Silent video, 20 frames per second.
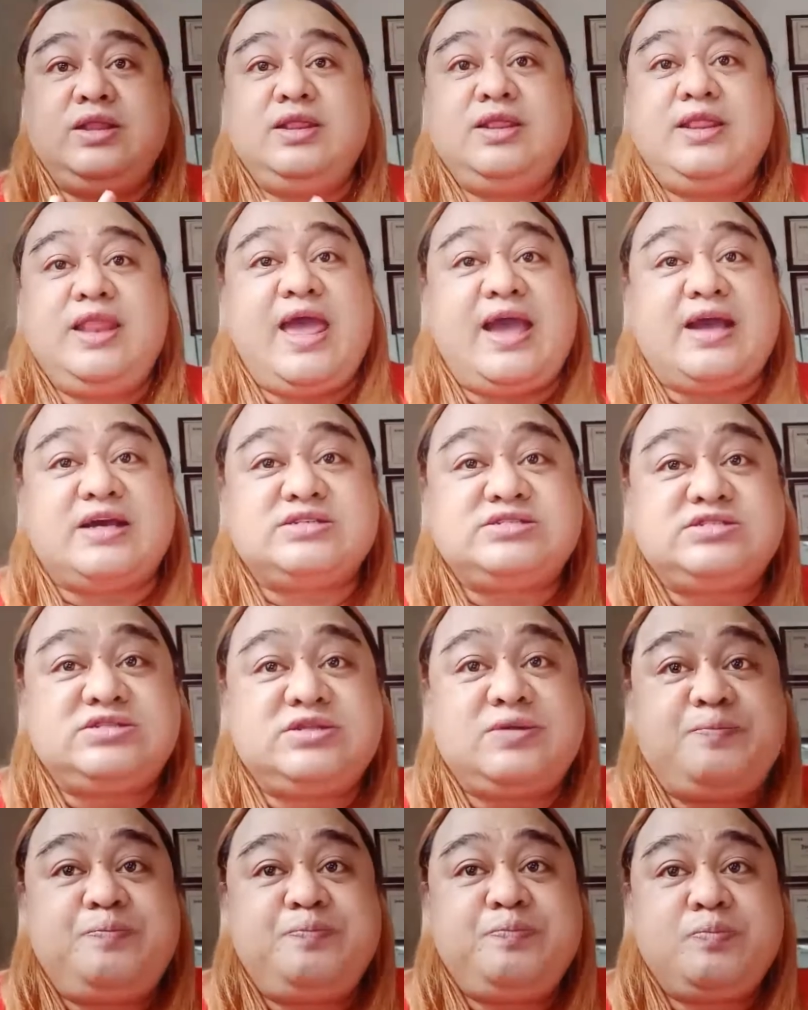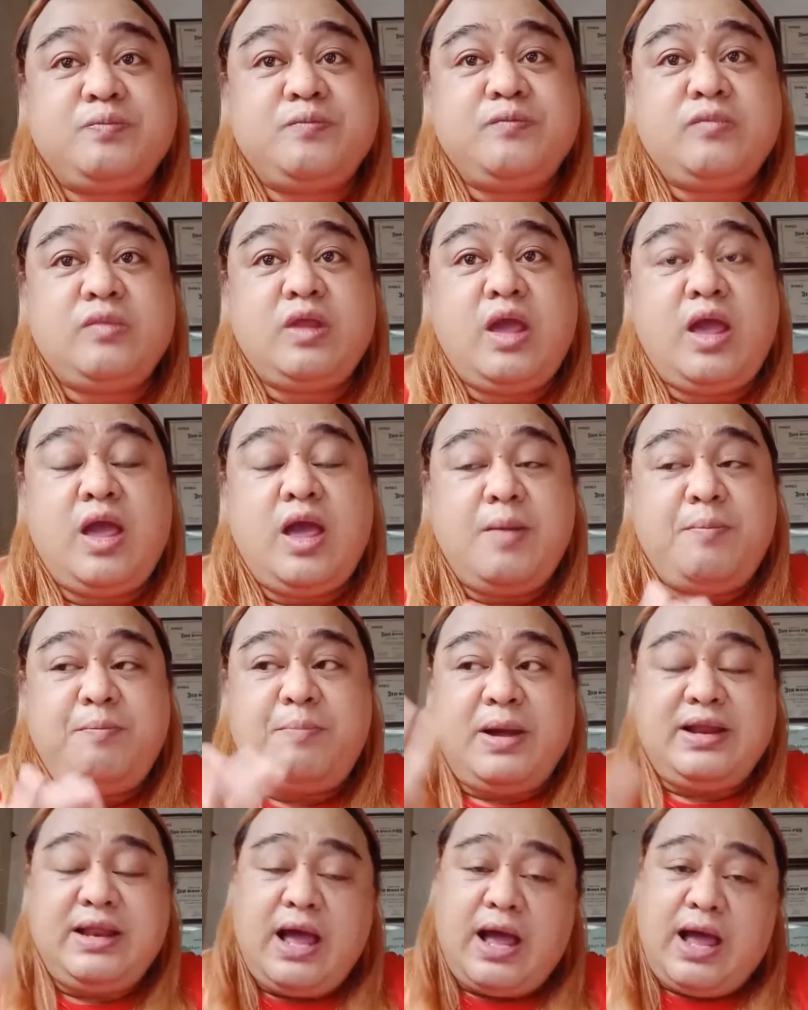Next.
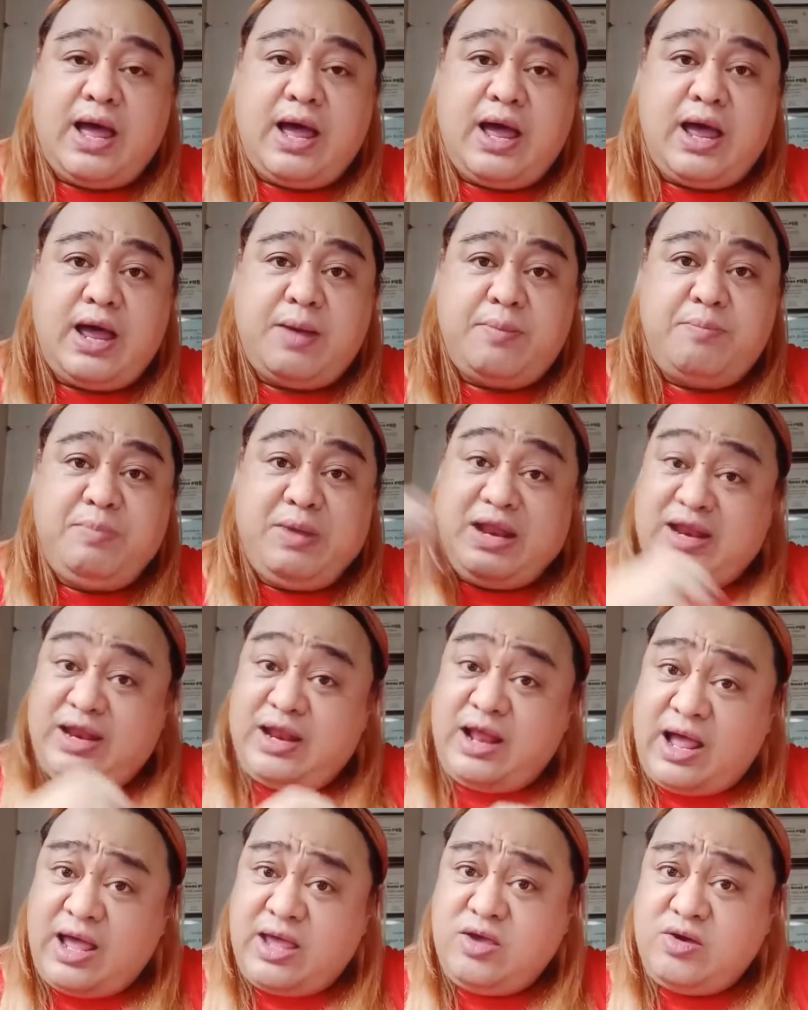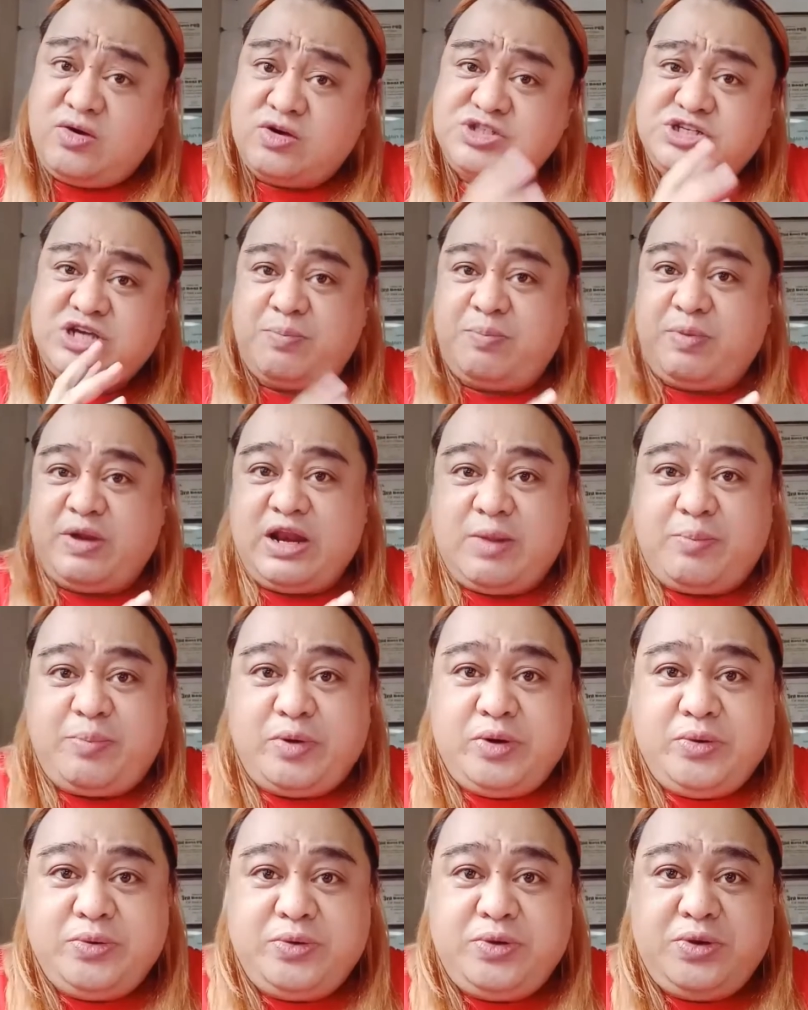Pag nakabili na kayo, syempre
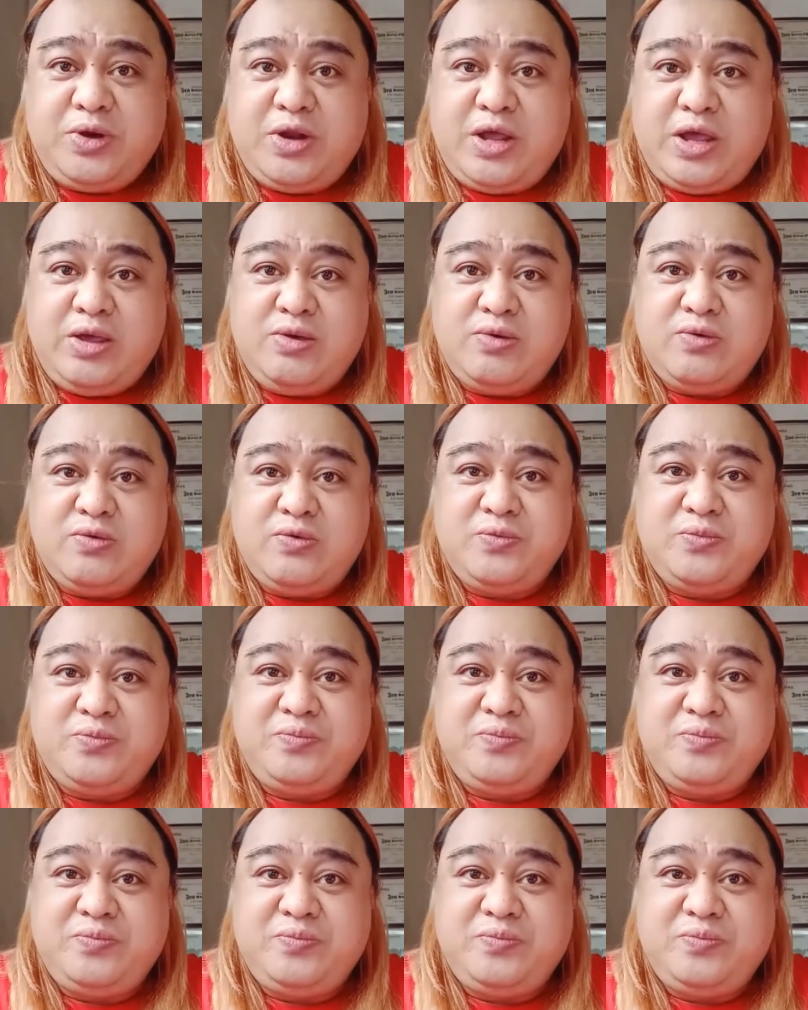napuno nyo na yung